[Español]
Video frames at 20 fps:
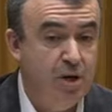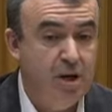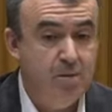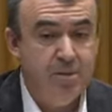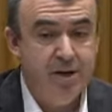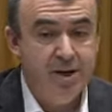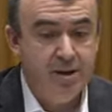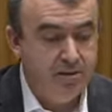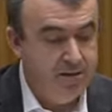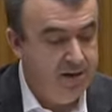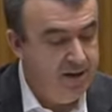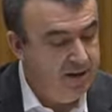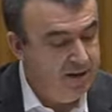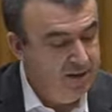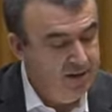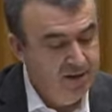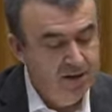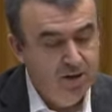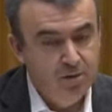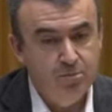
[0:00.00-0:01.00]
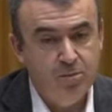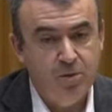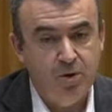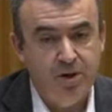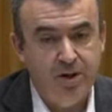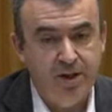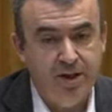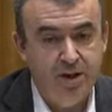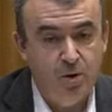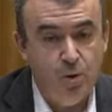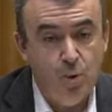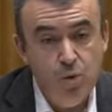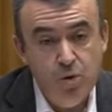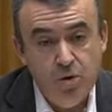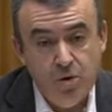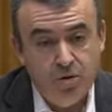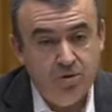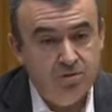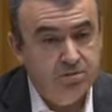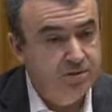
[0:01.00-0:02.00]
que son la panacea porque
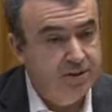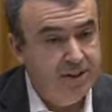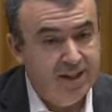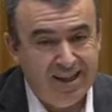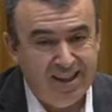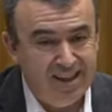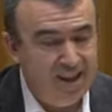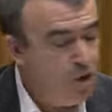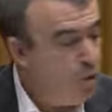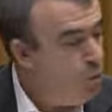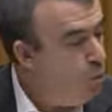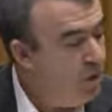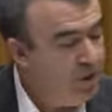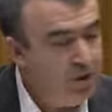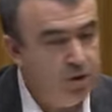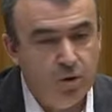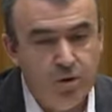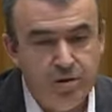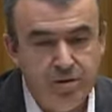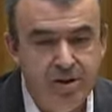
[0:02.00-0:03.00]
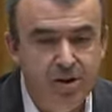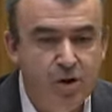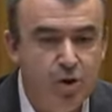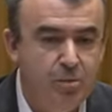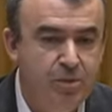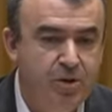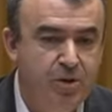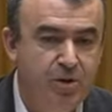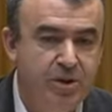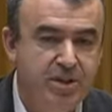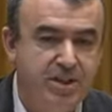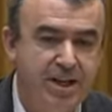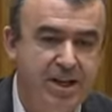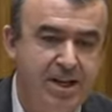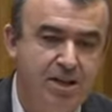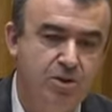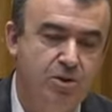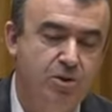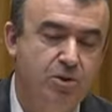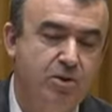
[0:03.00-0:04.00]
uno de cada cuatro o cinco millones
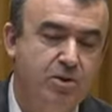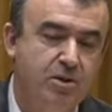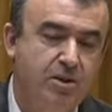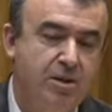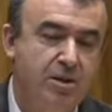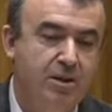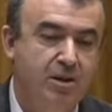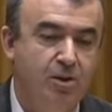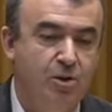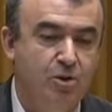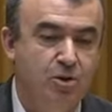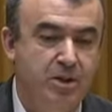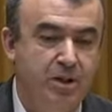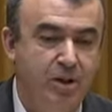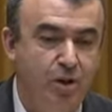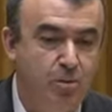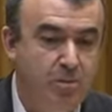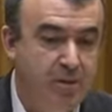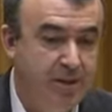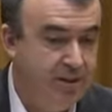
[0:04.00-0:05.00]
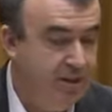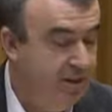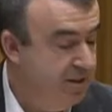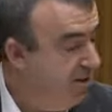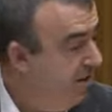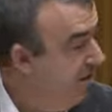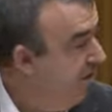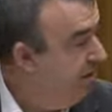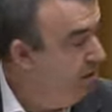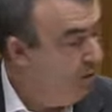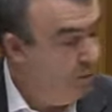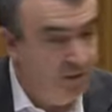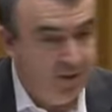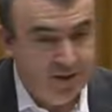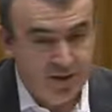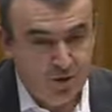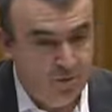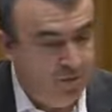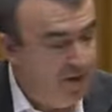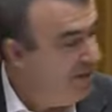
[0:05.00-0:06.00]
de casos consigue convertirse en
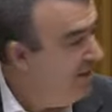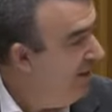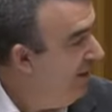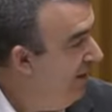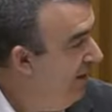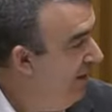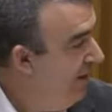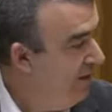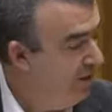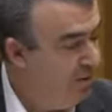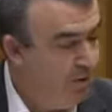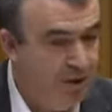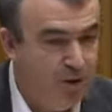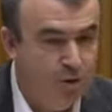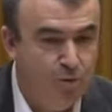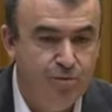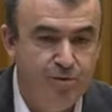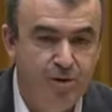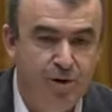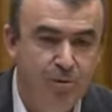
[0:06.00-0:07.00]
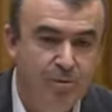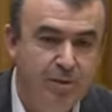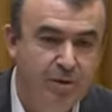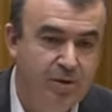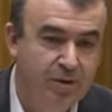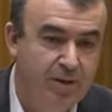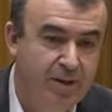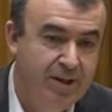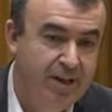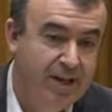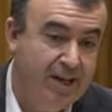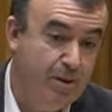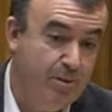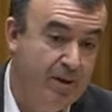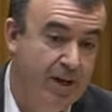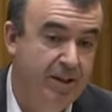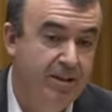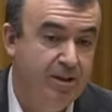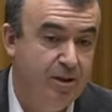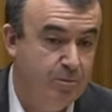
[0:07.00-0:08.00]
50 sombras de Grey o en algún fenómeno
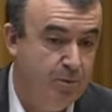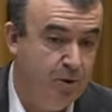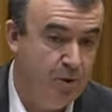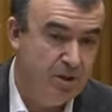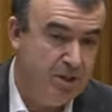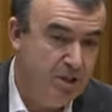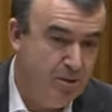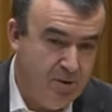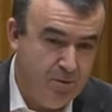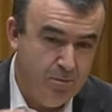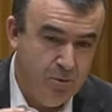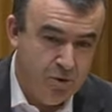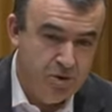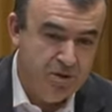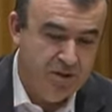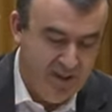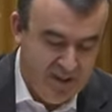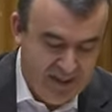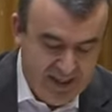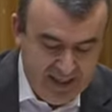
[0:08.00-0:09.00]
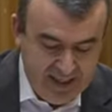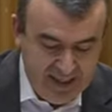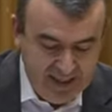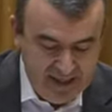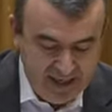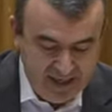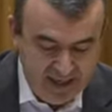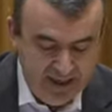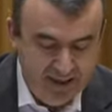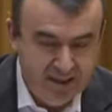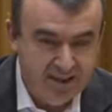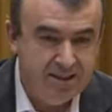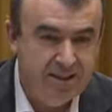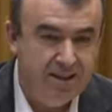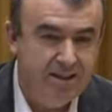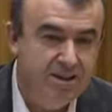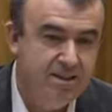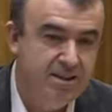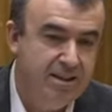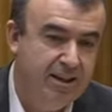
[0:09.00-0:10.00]
equivalente, pero que si vamos a la realidad
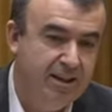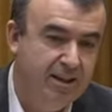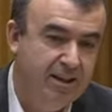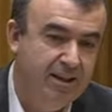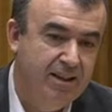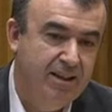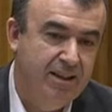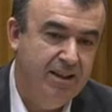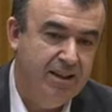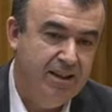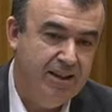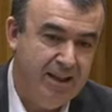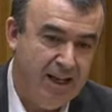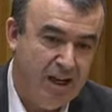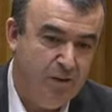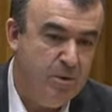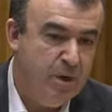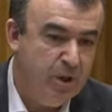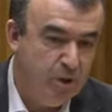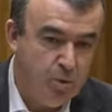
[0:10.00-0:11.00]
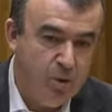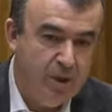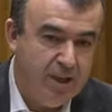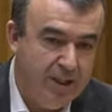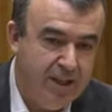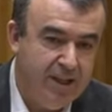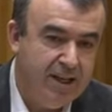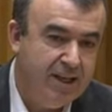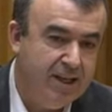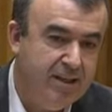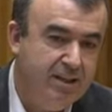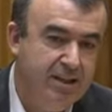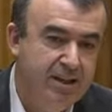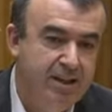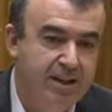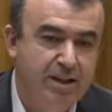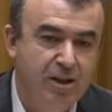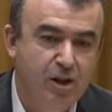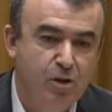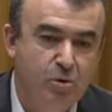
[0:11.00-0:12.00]
estadística y a la virtualidad que
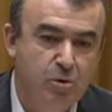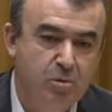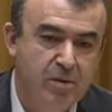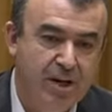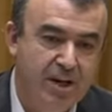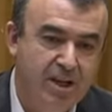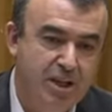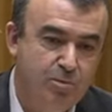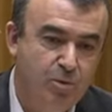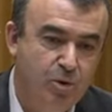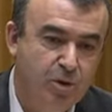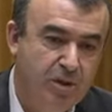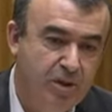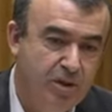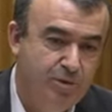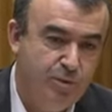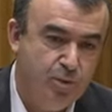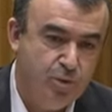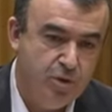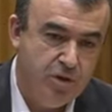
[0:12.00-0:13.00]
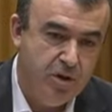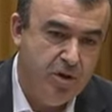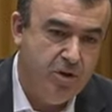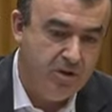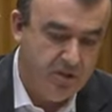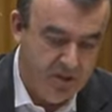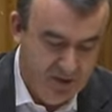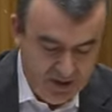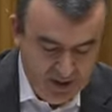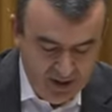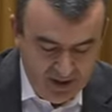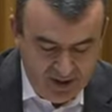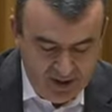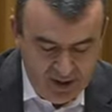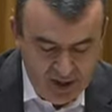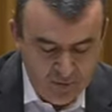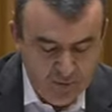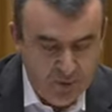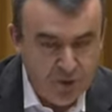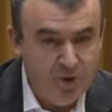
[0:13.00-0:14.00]
tienen como mecanismo de difusión
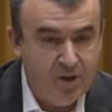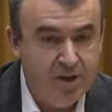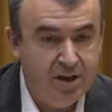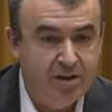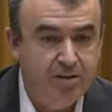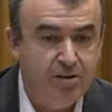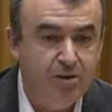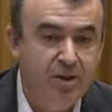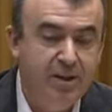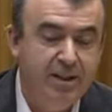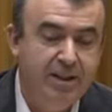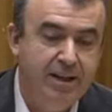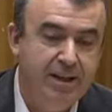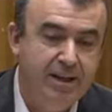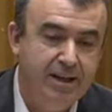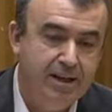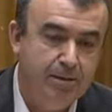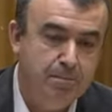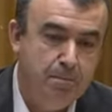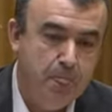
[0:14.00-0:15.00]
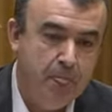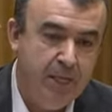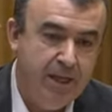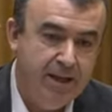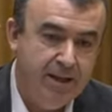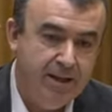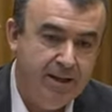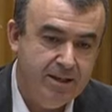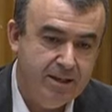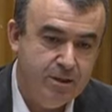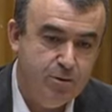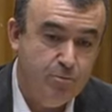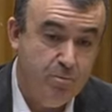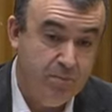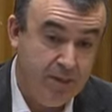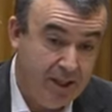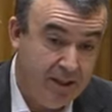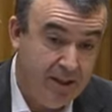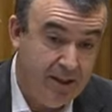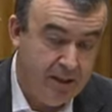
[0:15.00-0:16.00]
y de apoyo a la creación literaria, es
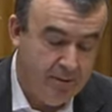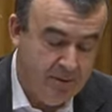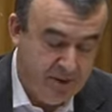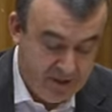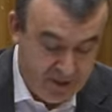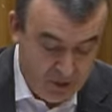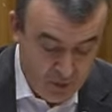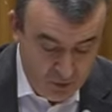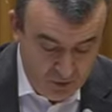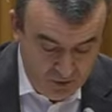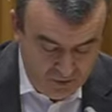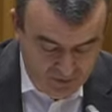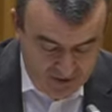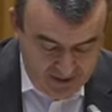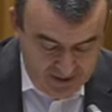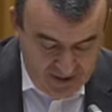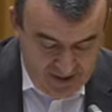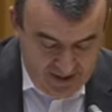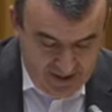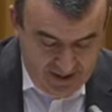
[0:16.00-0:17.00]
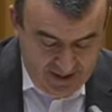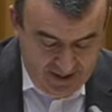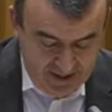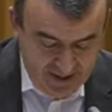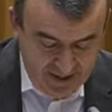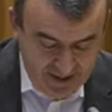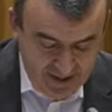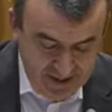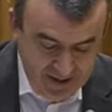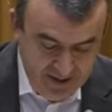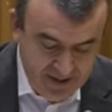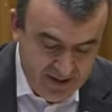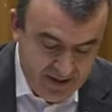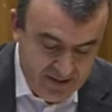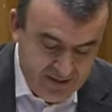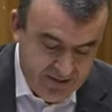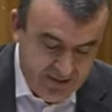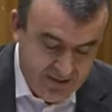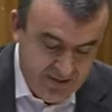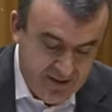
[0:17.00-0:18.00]
prácticamente nulo.
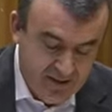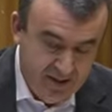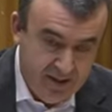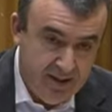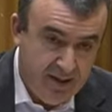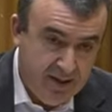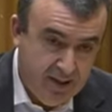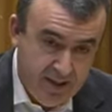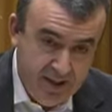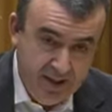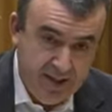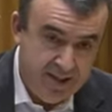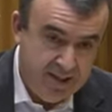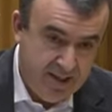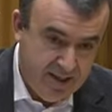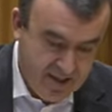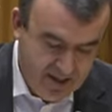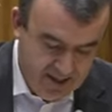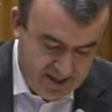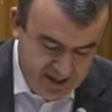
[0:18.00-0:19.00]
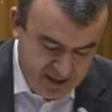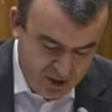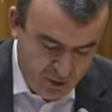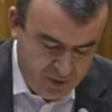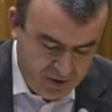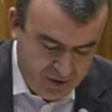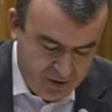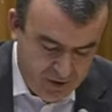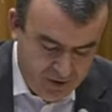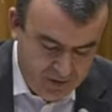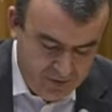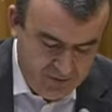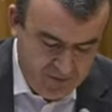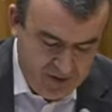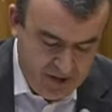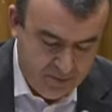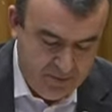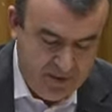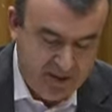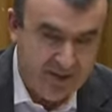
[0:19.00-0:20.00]
esa situación,
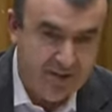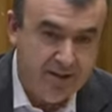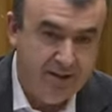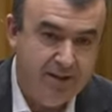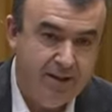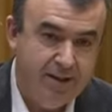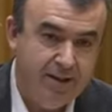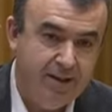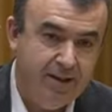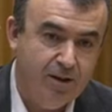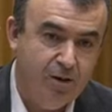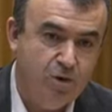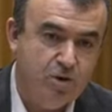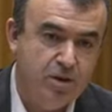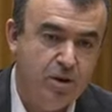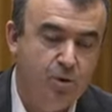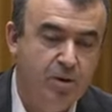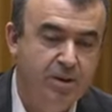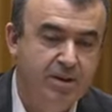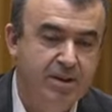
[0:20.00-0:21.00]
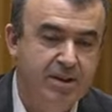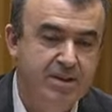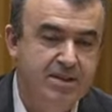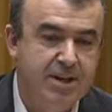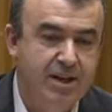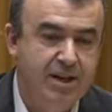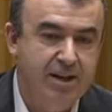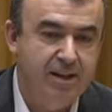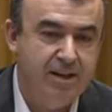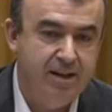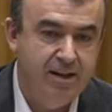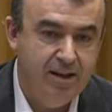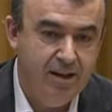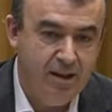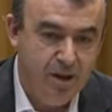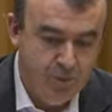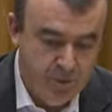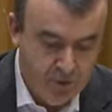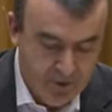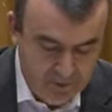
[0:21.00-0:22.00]
aparte de consecuencias en la cadena
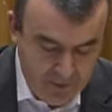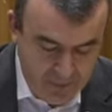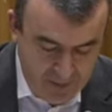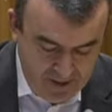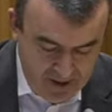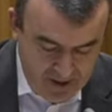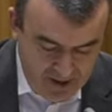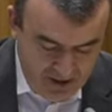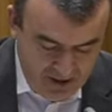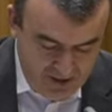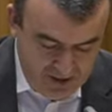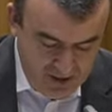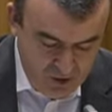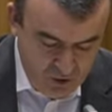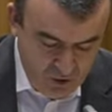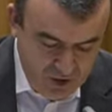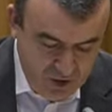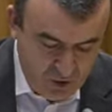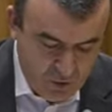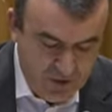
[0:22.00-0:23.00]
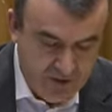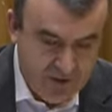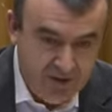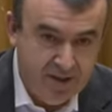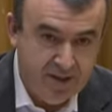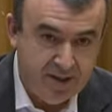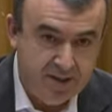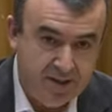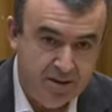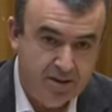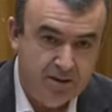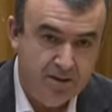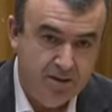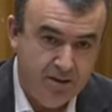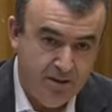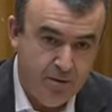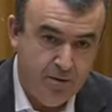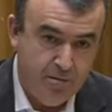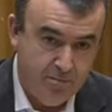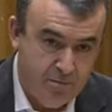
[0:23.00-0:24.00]
del libro, tiene consecuencias
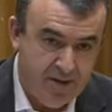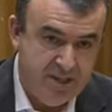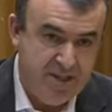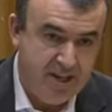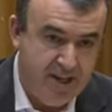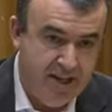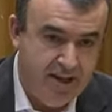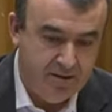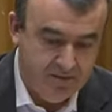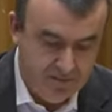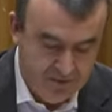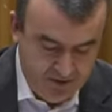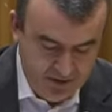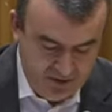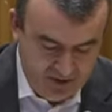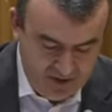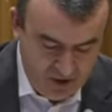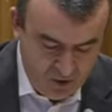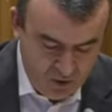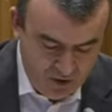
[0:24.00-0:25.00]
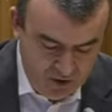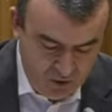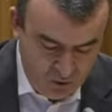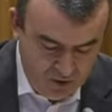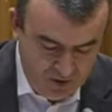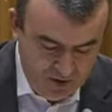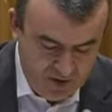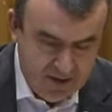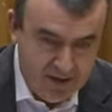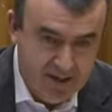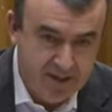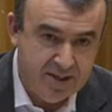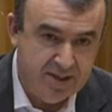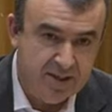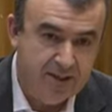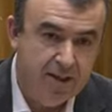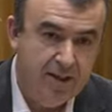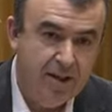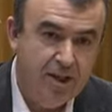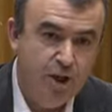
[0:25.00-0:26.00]
eh, más allá. Tiene
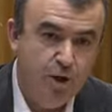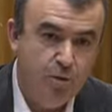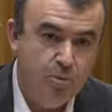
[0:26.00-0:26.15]
consecuencias,